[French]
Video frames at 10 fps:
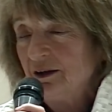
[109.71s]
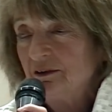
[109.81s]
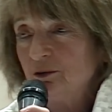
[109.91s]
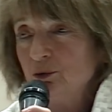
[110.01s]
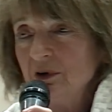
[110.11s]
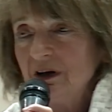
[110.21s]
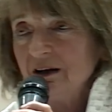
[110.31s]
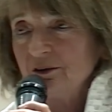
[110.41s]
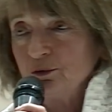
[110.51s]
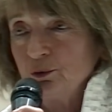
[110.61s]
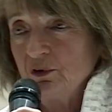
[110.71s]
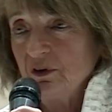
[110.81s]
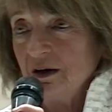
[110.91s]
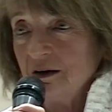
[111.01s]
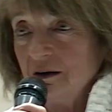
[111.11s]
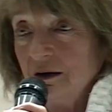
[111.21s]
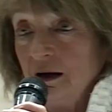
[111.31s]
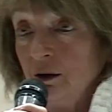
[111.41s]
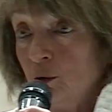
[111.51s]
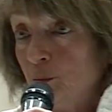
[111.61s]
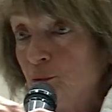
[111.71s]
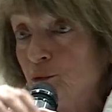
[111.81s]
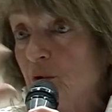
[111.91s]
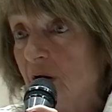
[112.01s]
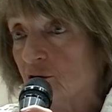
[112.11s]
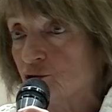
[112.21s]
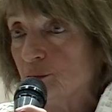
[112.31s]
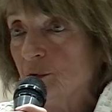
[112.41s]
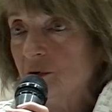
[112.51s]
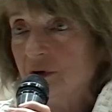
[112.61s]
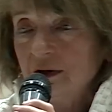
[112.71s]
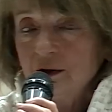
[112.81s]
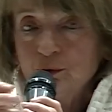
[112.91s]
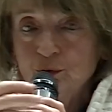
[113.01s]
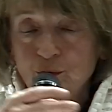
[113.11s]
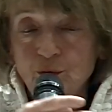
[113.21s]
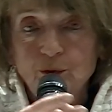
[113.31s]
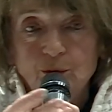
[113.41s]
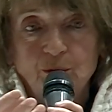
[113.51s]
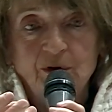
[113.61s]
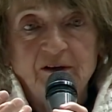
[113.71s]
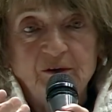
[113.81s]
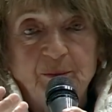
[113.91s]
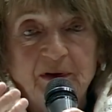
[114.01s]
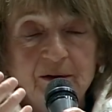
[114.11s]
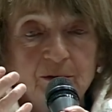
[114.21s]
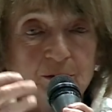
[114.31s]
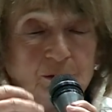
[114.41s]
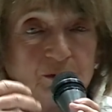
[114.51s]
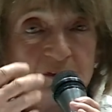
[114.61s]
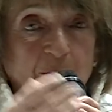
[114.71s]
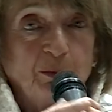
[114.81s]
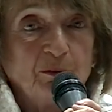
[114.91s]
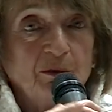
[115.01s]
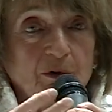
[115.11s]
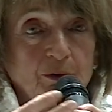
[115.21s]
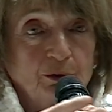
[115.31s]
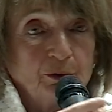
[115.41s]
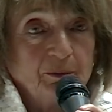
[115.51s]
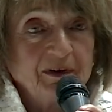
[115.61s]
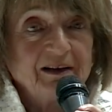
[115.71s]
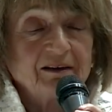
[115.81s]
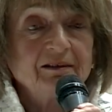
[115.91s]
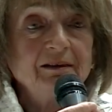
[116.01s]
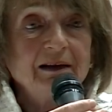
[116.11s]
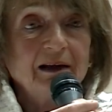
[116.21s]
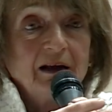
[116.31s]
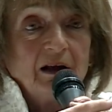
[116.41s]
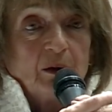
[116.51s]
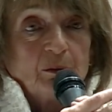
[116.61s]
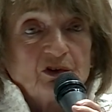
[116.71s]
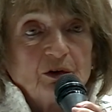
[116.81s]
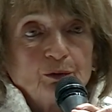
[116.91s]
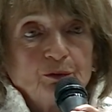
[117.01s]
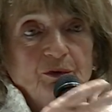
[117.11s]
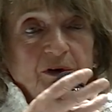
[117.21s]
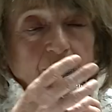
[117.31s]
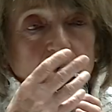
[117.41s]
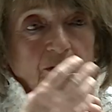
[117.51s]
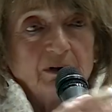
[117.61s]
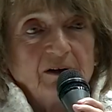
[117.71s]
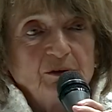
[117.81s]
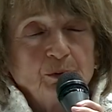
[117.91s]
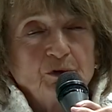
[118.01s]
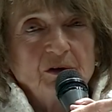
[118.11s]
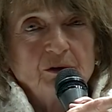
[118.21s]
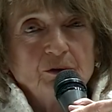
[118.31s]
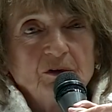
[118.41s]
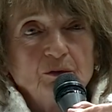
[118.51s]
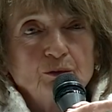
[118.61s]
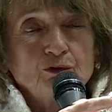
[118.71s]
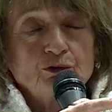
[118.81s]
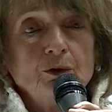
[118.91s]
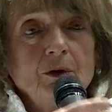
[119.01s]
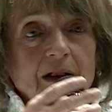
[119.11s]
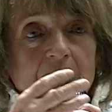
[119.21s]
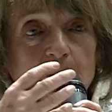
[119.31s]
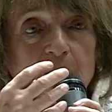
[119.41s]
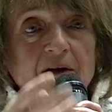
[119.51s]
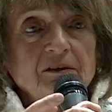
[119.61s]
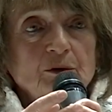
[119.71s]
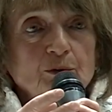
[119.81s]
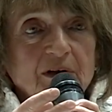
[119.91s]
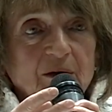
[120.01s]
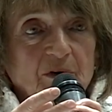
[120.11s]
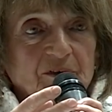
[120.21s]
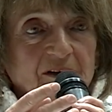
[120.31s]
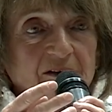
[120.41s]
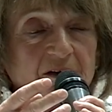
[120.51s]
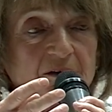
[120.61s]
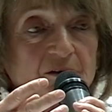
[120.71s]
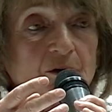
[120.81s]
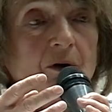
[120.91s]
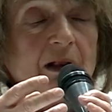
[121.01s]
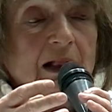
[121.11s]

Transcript: C'est une classe sociale, alors plus largement euh, que euh, l'aspect euh, simplement médiatique, mais j'ai trouvé l'exposé de Denis Souchon particulièrement intéressant